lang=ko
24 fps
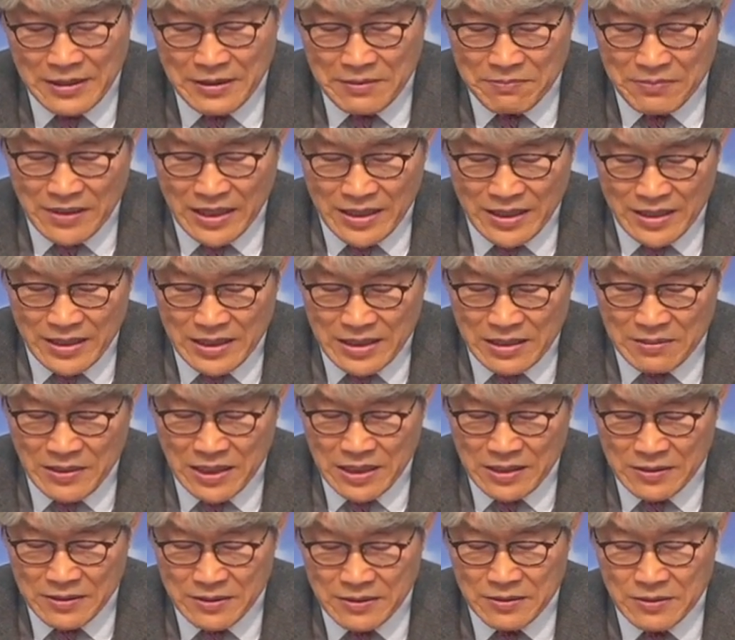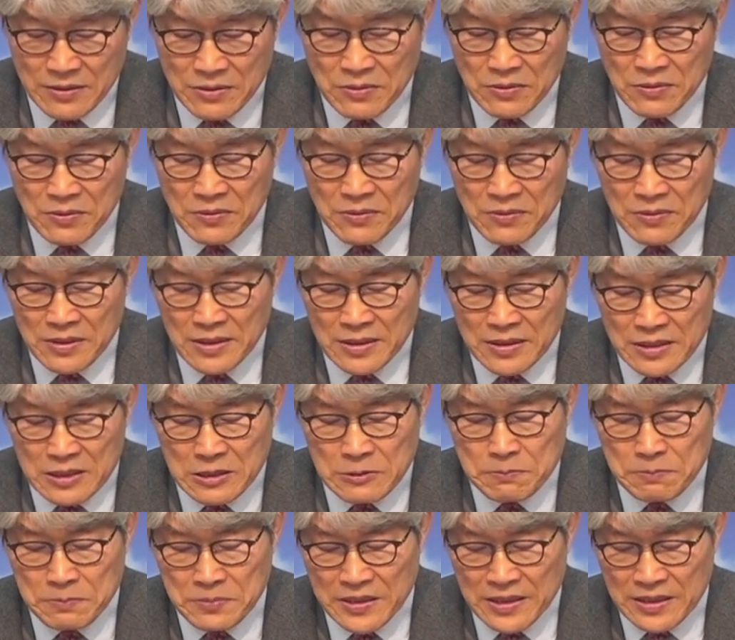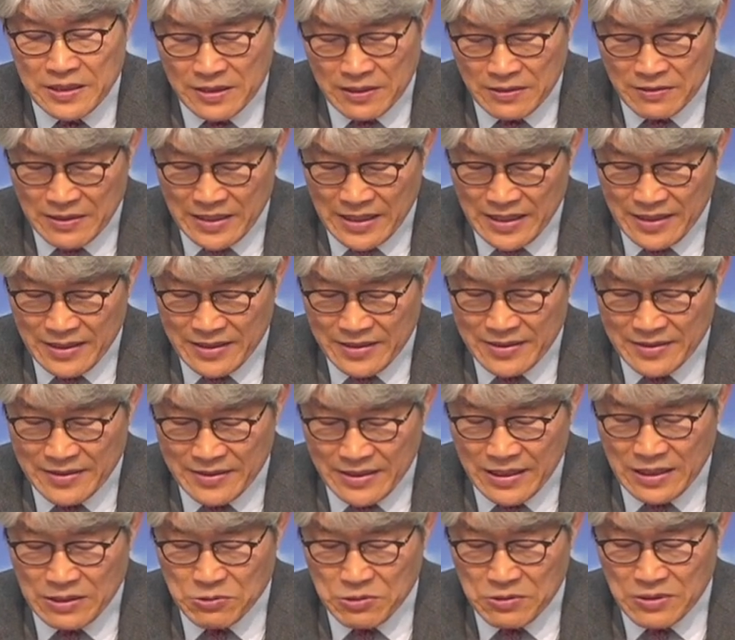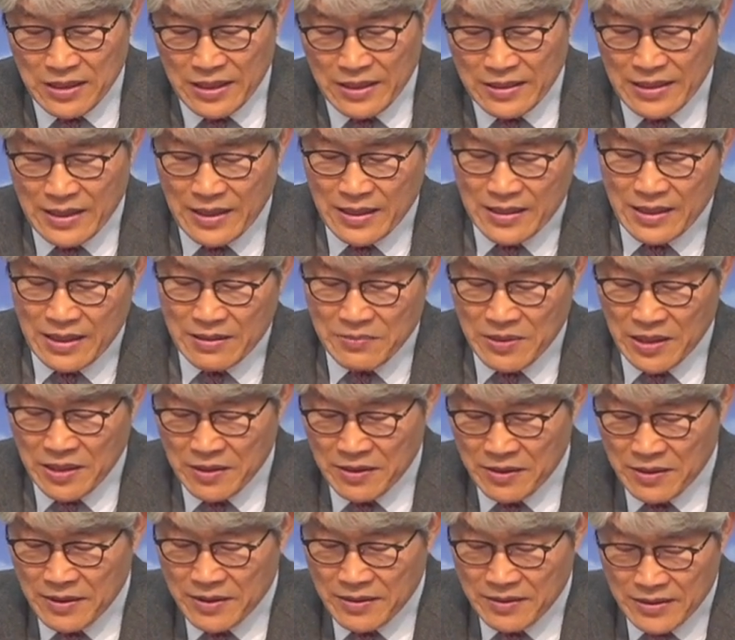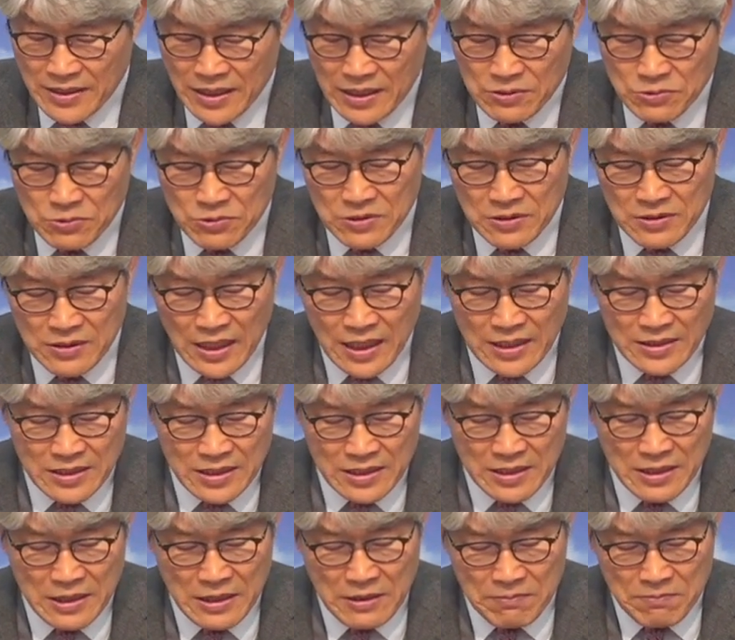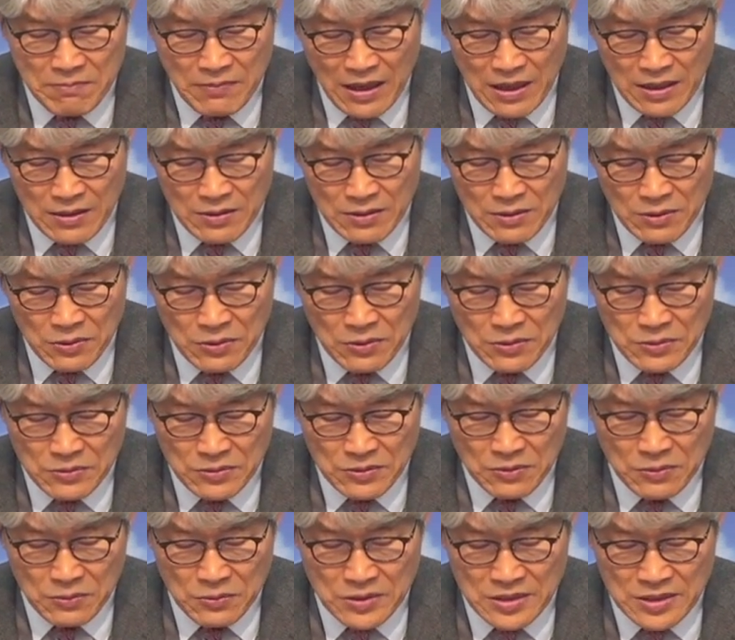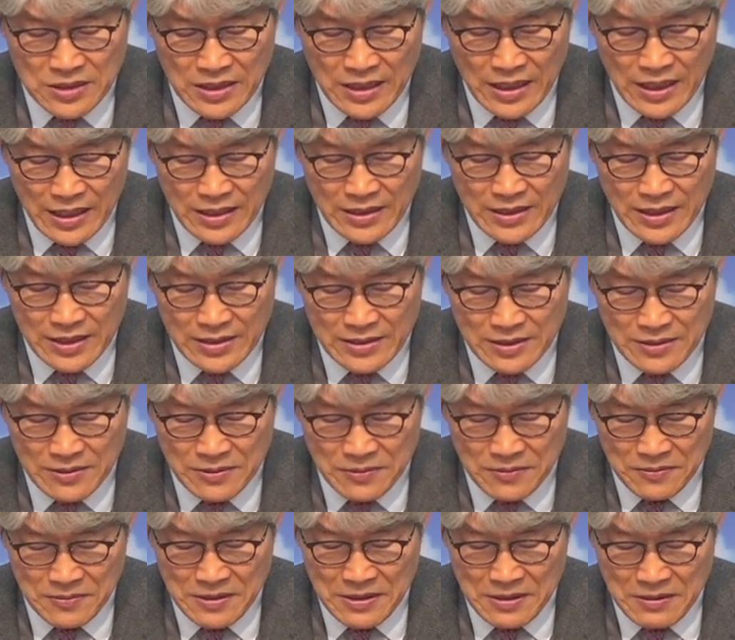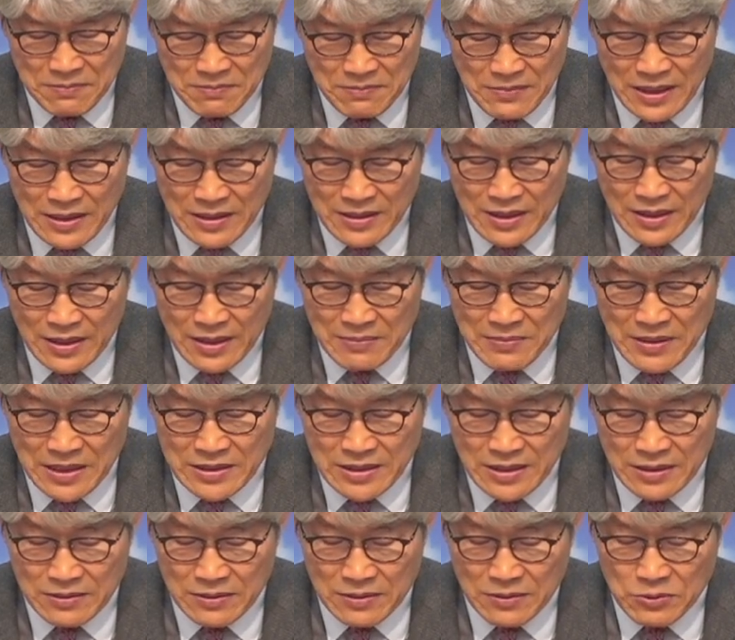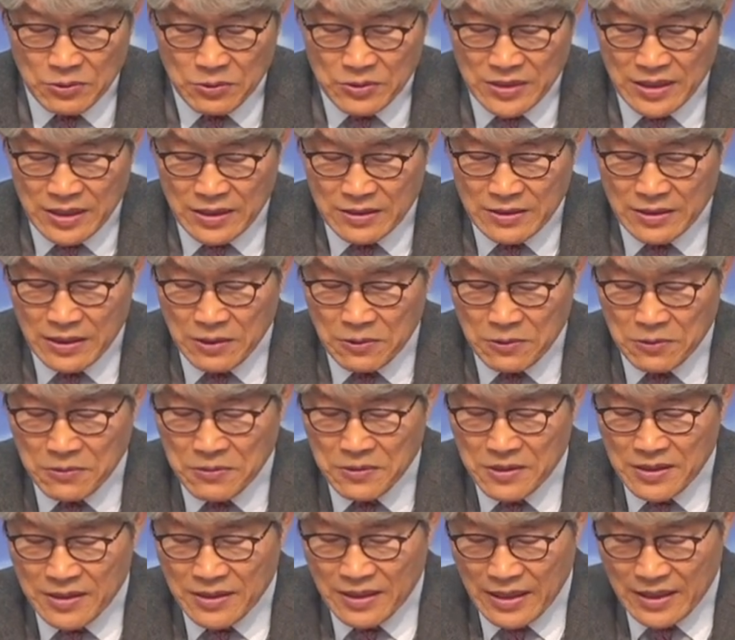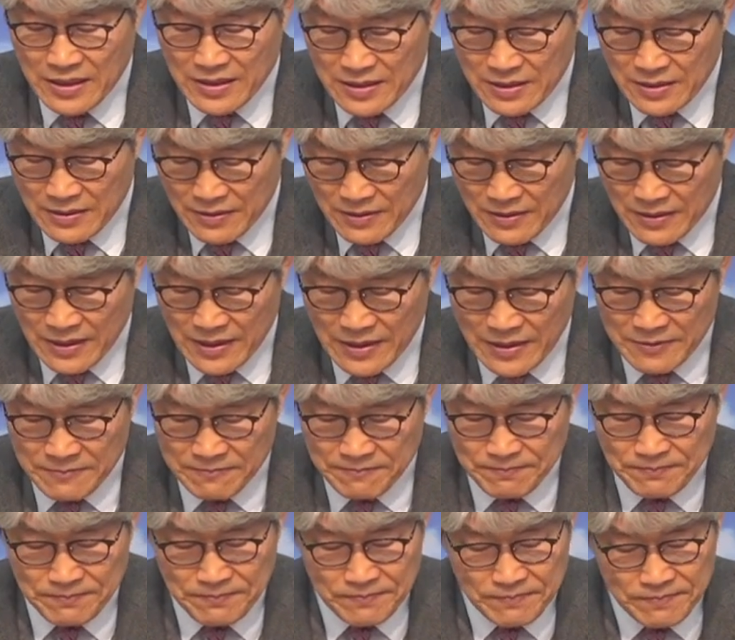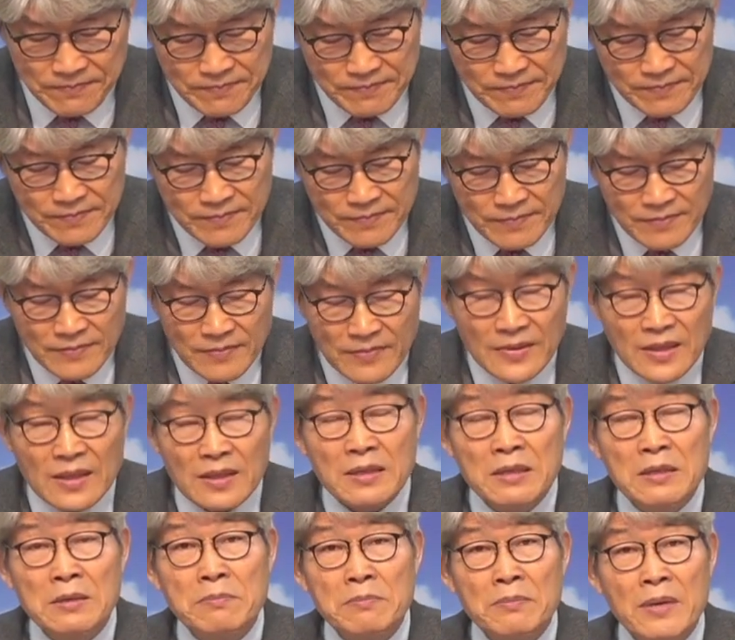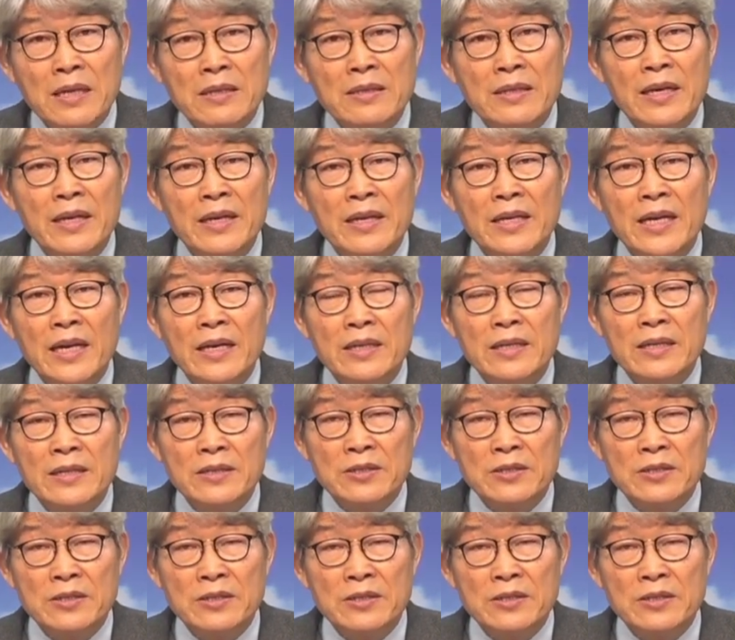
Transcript: 마리아가 이 말을 듣고 급히 일어나 예수께 나아가매 예수는 아직 마을로 들어오지 아니하시고 마르다가 맞이했던 곳에 그대로 계시더라. 마르다의 이야기를